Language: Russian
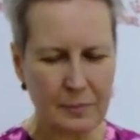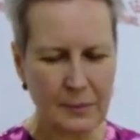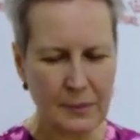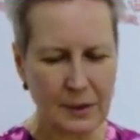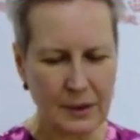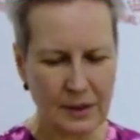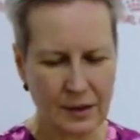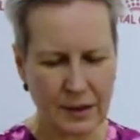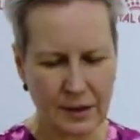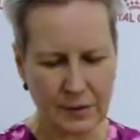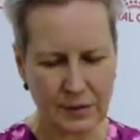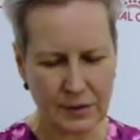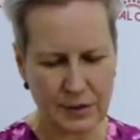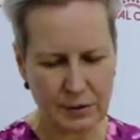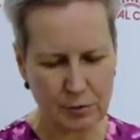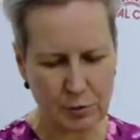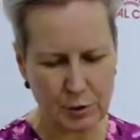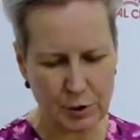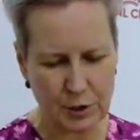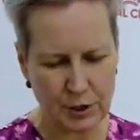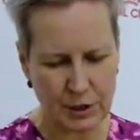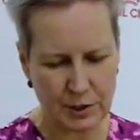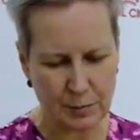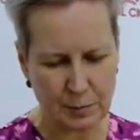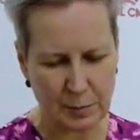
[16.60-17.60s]
Ей всего
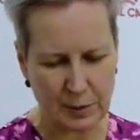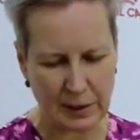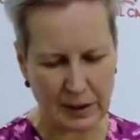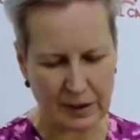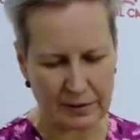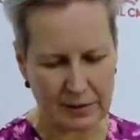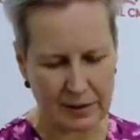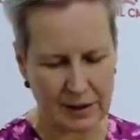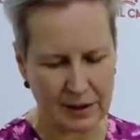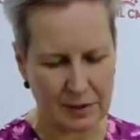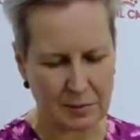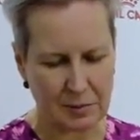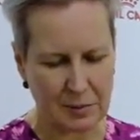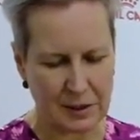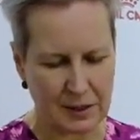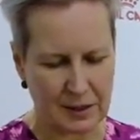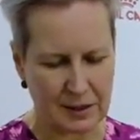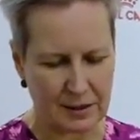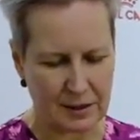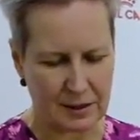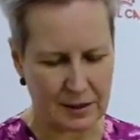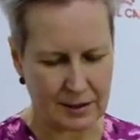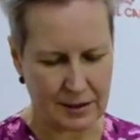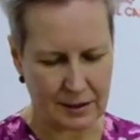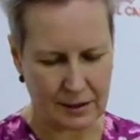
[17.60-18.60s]
три с половиной
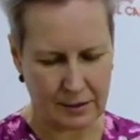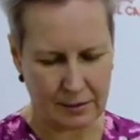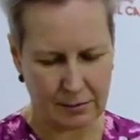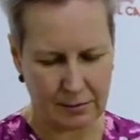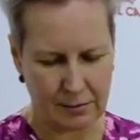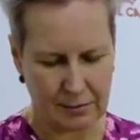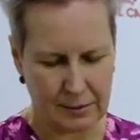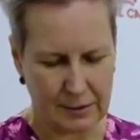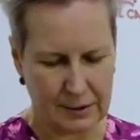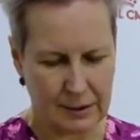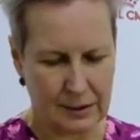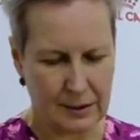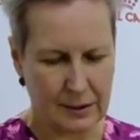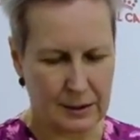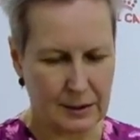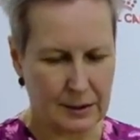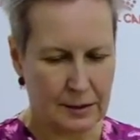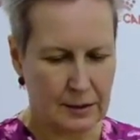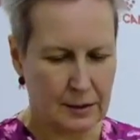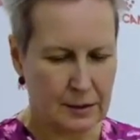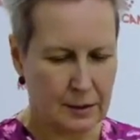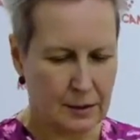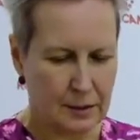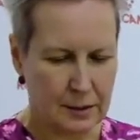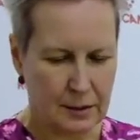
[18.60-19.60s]
месяца.
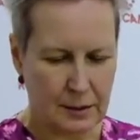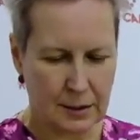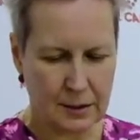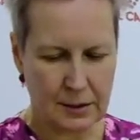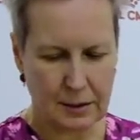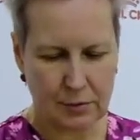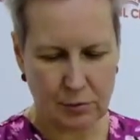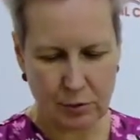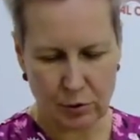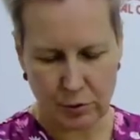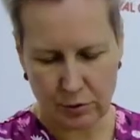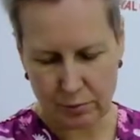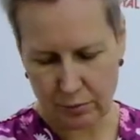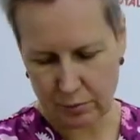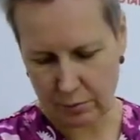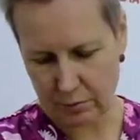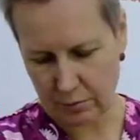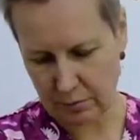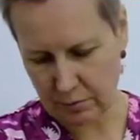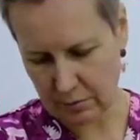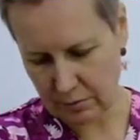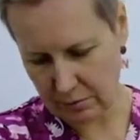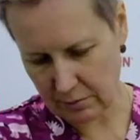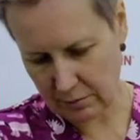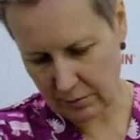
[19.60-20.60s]
Это вот,
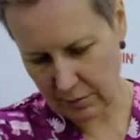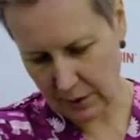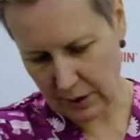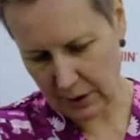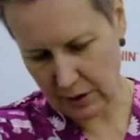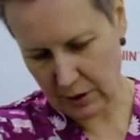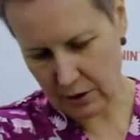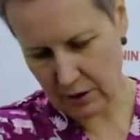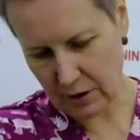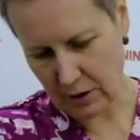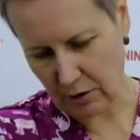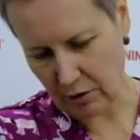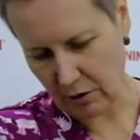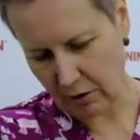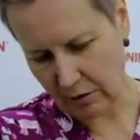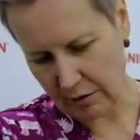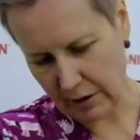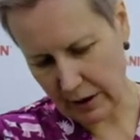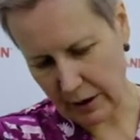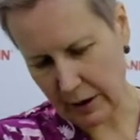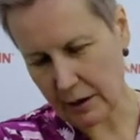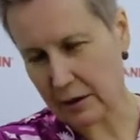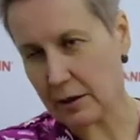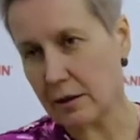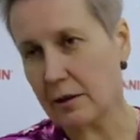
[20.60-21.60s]
я не знаю,
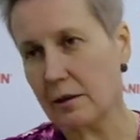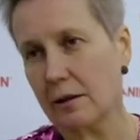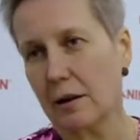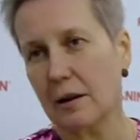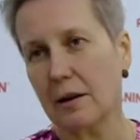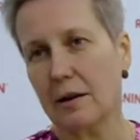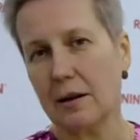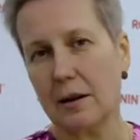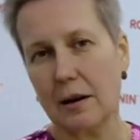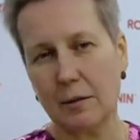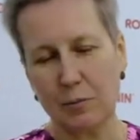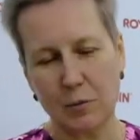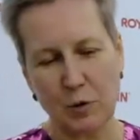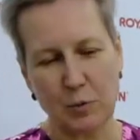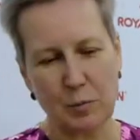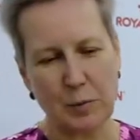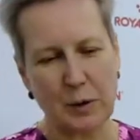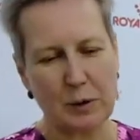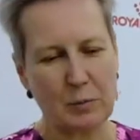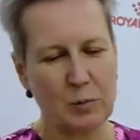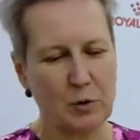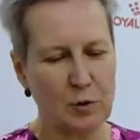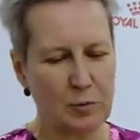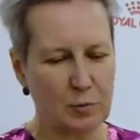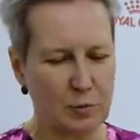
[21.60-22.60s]
говорят килограмм, но,
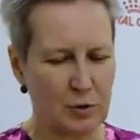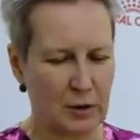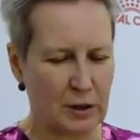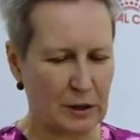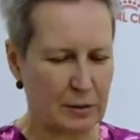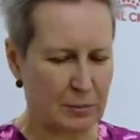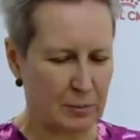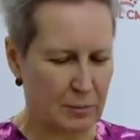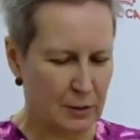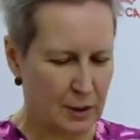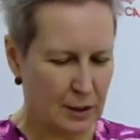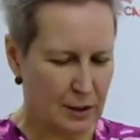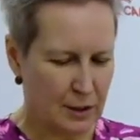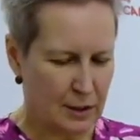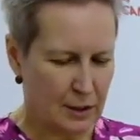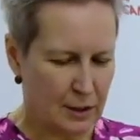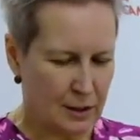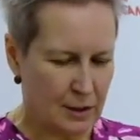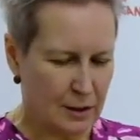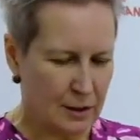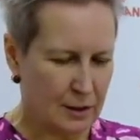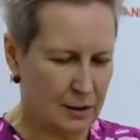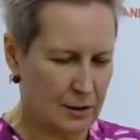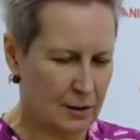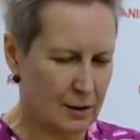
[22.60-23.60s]
по-моему, там
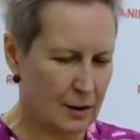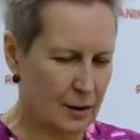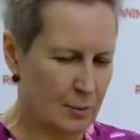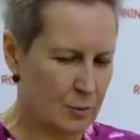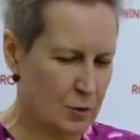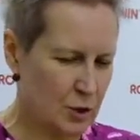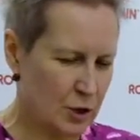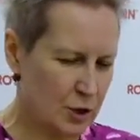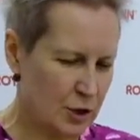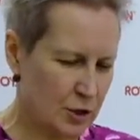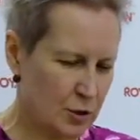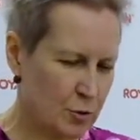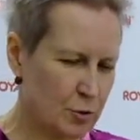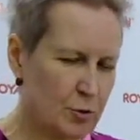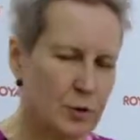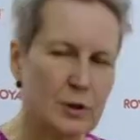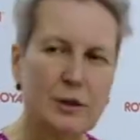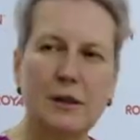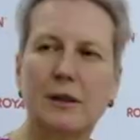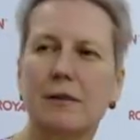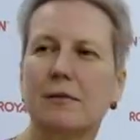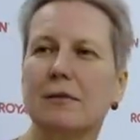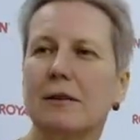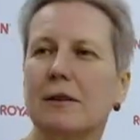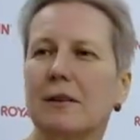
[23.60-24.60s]
грамм 600,
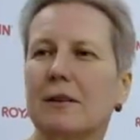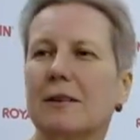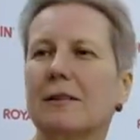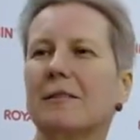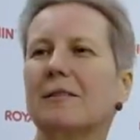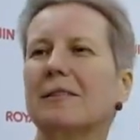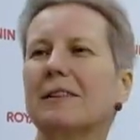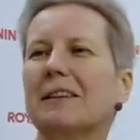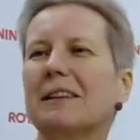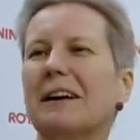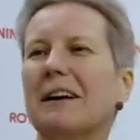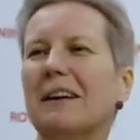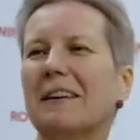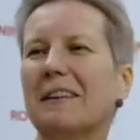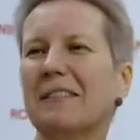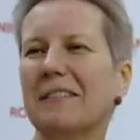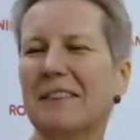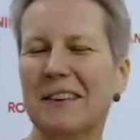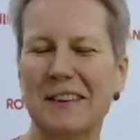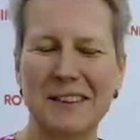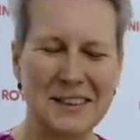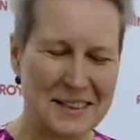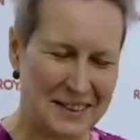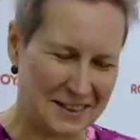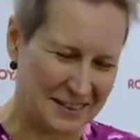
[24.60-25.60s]
наверное, вот так
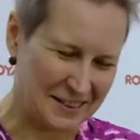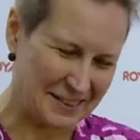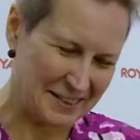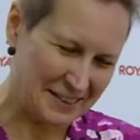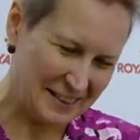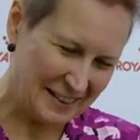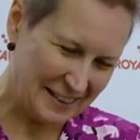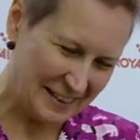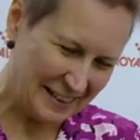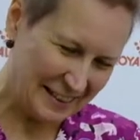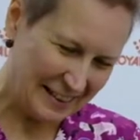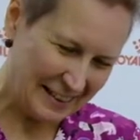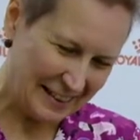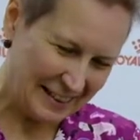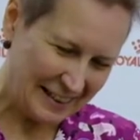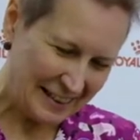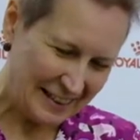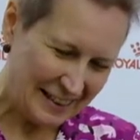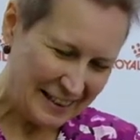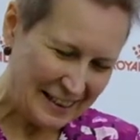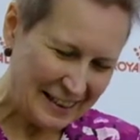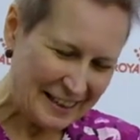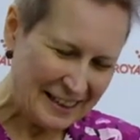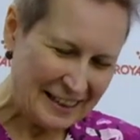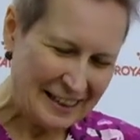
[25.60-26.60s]
весу.
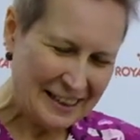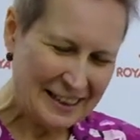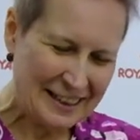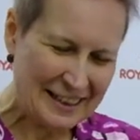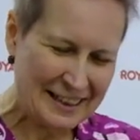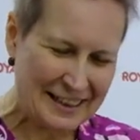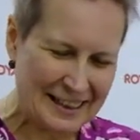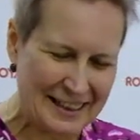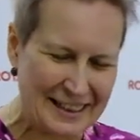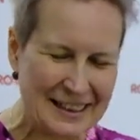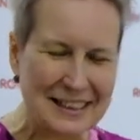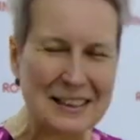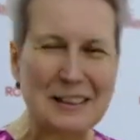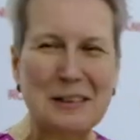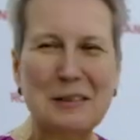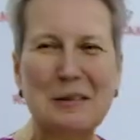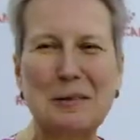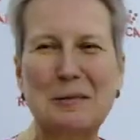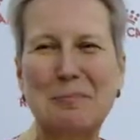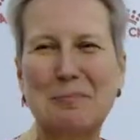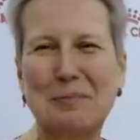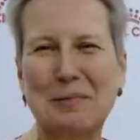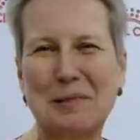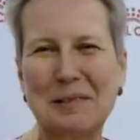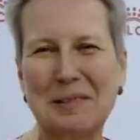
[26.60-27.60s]
И это той
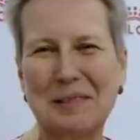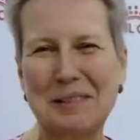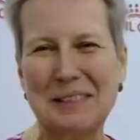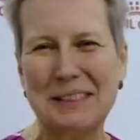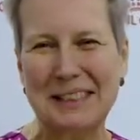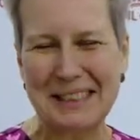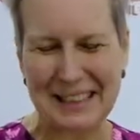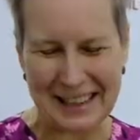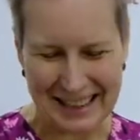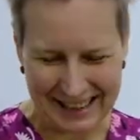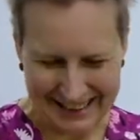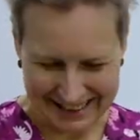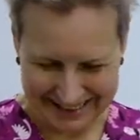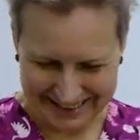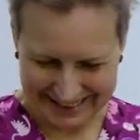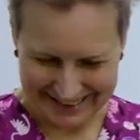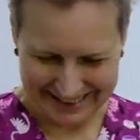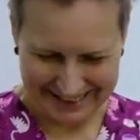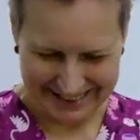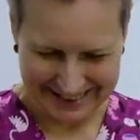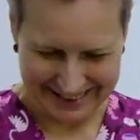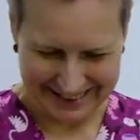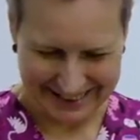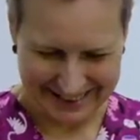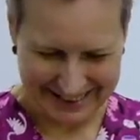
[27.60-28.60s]
пудель.
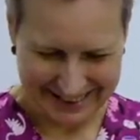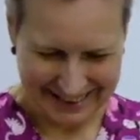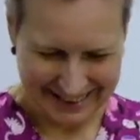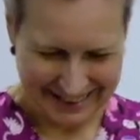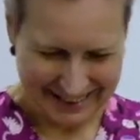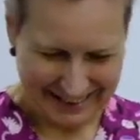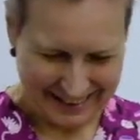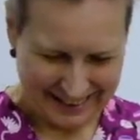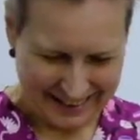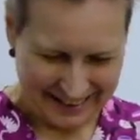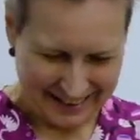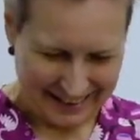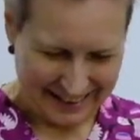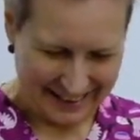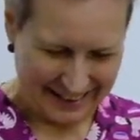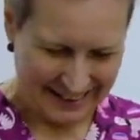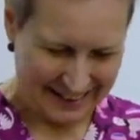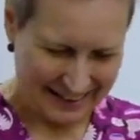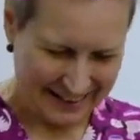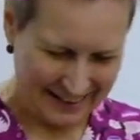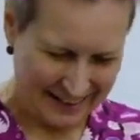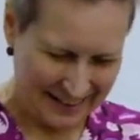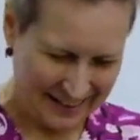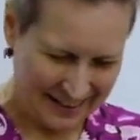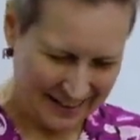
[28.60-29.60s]

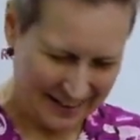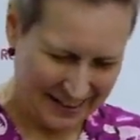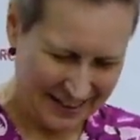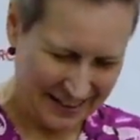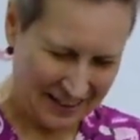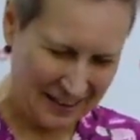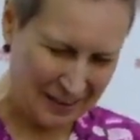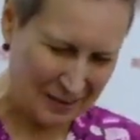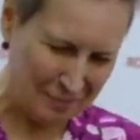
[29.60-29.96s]
Это совершенно